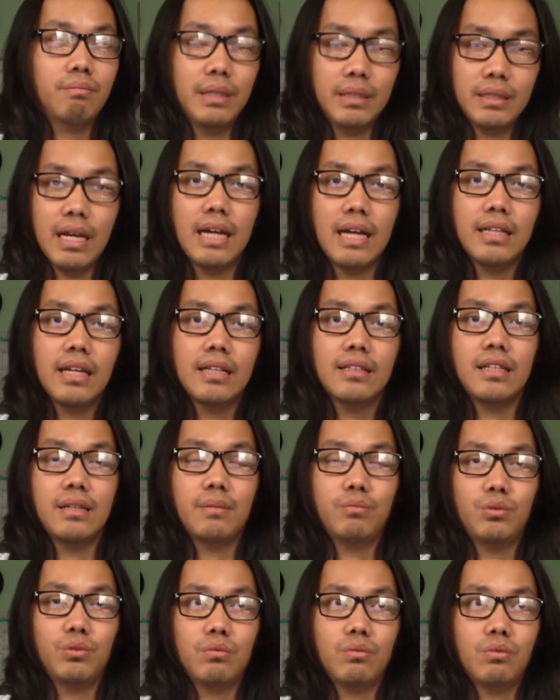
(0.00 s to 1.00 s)
bisa aja
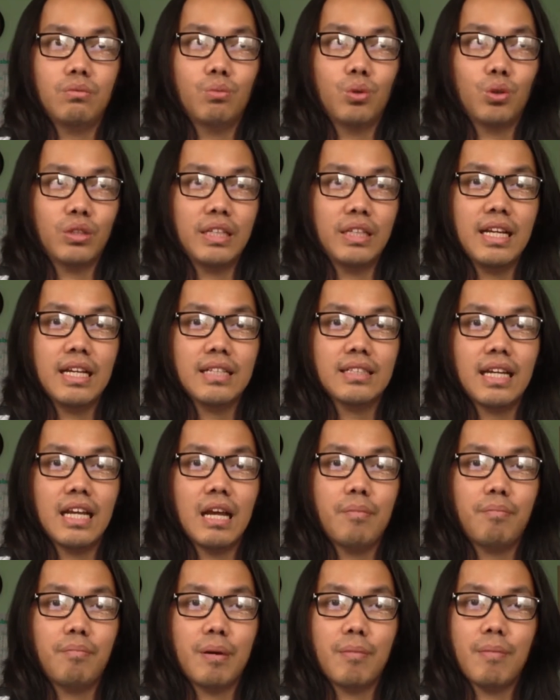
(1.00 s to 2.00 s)
sih buktinya
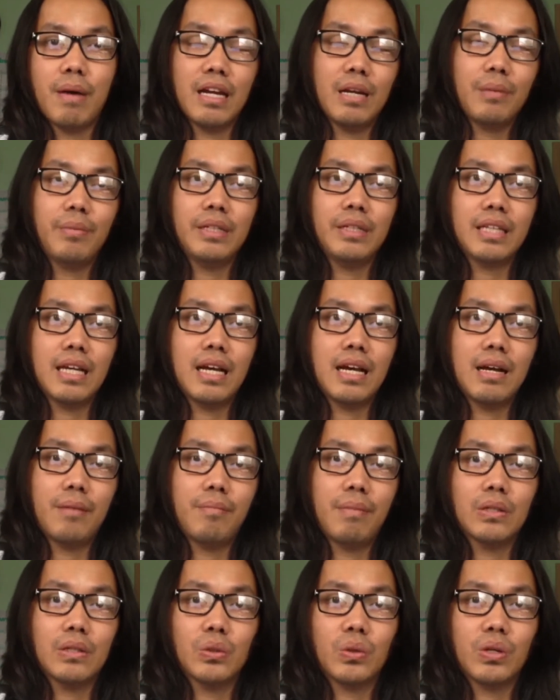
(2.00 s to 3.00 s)
saya kemarin bisa
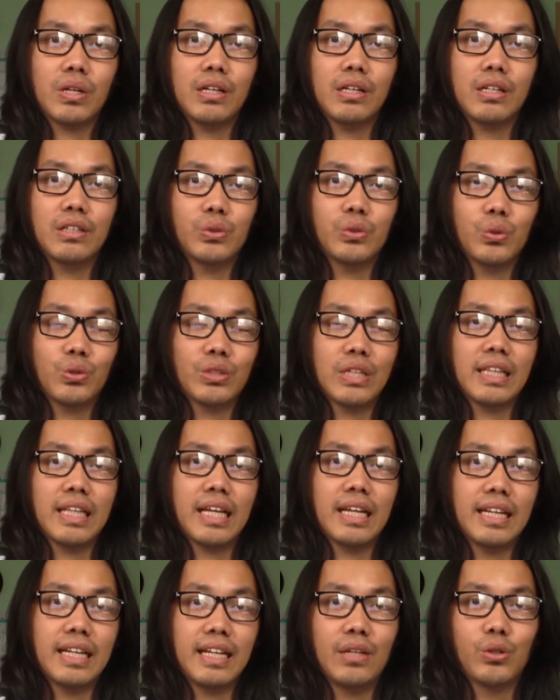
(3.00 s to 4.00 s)
masuk ke jurusan
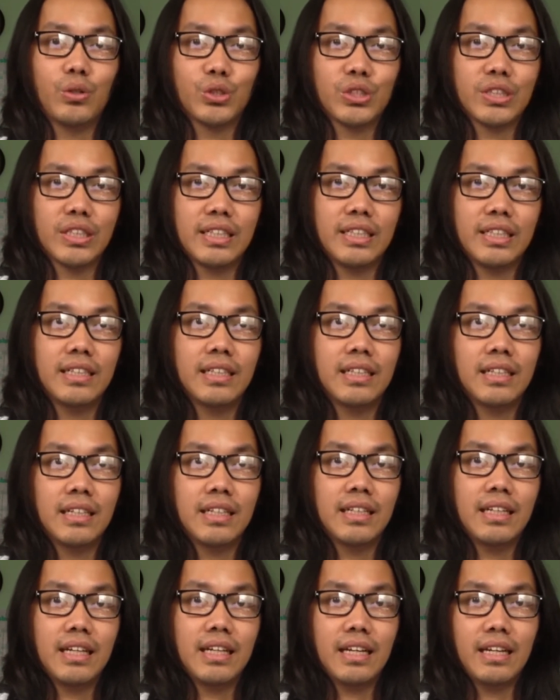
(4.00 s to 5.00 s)
teknik industri
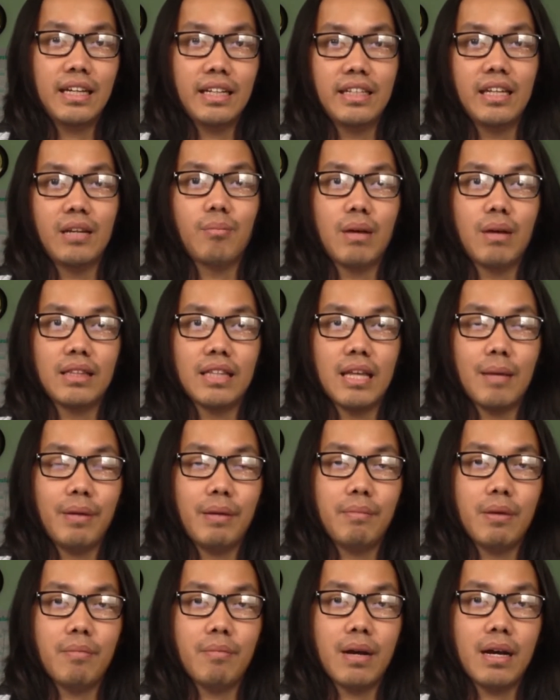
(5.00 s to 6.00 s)
di Jerman
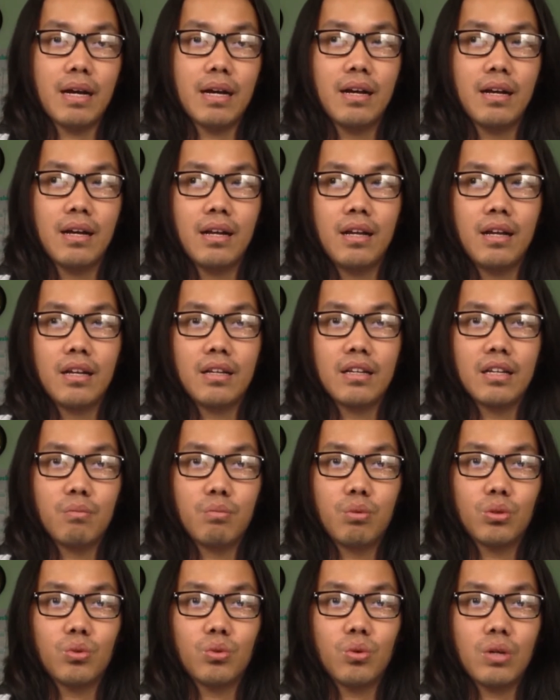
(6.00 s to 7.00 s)
tapi memang
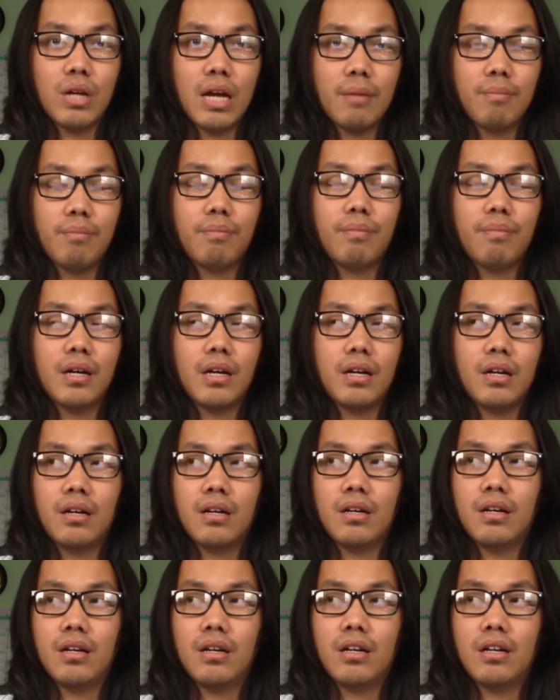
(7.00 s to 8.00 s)
dibutuhkan
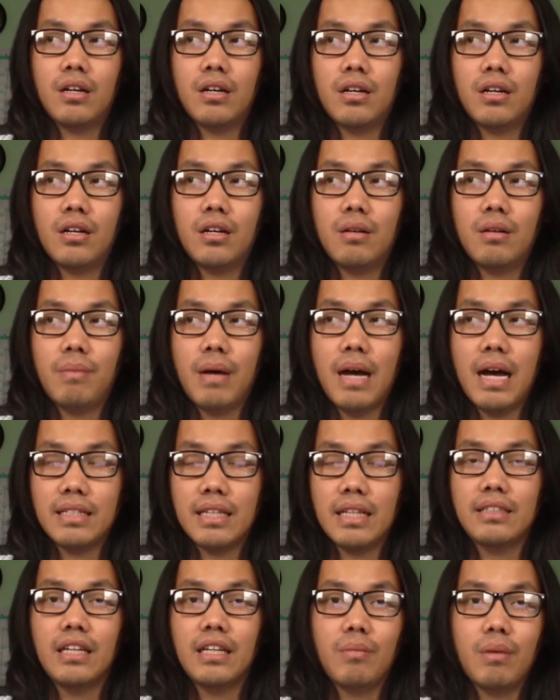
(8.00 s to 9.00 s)
uh,
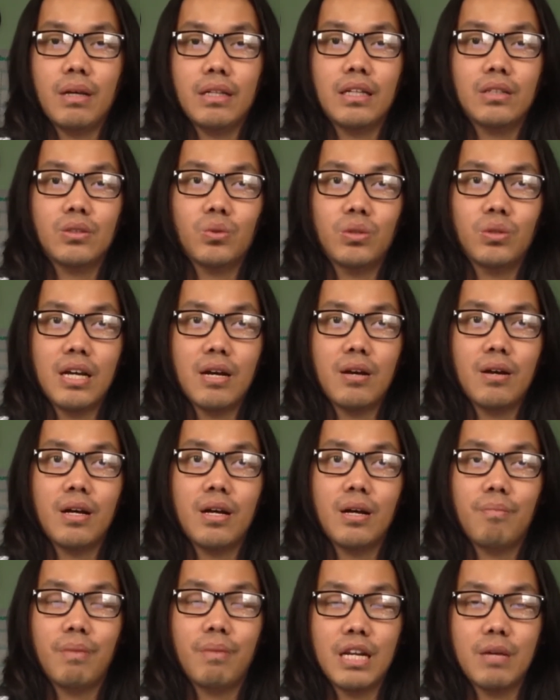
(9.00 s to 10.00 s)
bahasa Jerman yang sudah
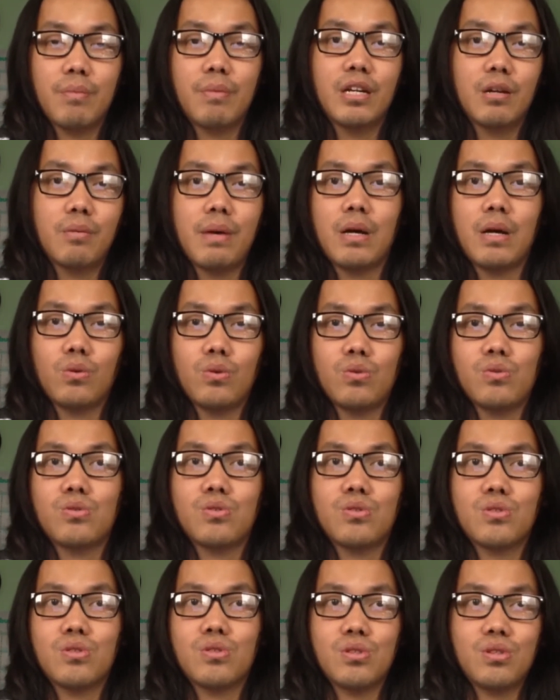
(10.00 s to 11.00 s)
benar-benar bagus